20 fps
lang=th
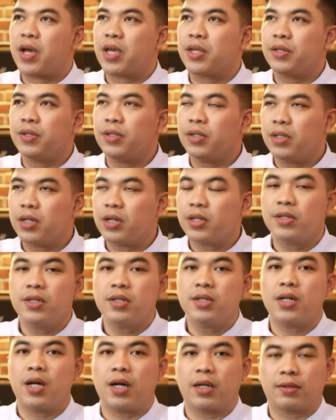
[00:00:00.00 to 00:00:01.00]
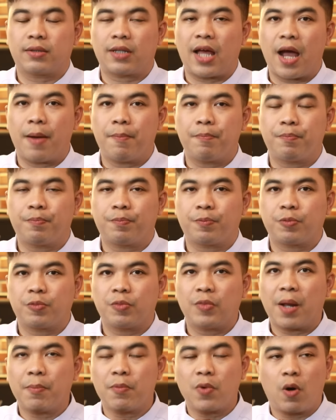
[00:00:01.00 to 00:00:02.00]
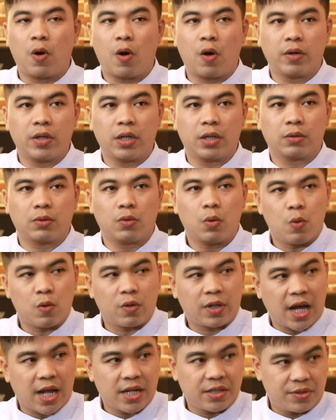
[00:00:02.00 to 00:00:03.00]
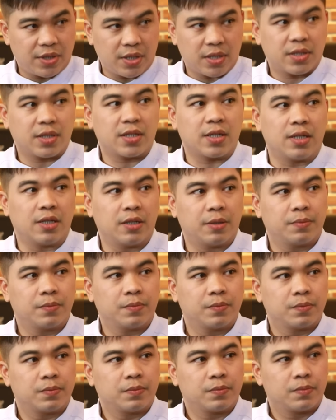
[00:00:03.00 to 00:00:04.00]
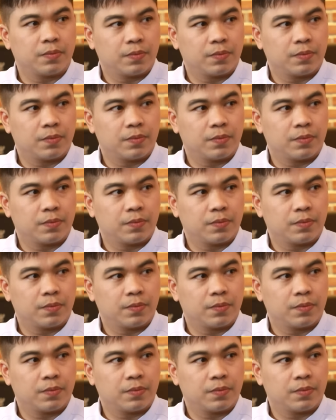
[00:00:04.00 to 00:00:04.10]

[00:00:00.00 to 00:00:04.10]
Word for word: ให้เนื้อเยื่อตามลำคอเนี่ยถูกการเสียดสีแล้วอา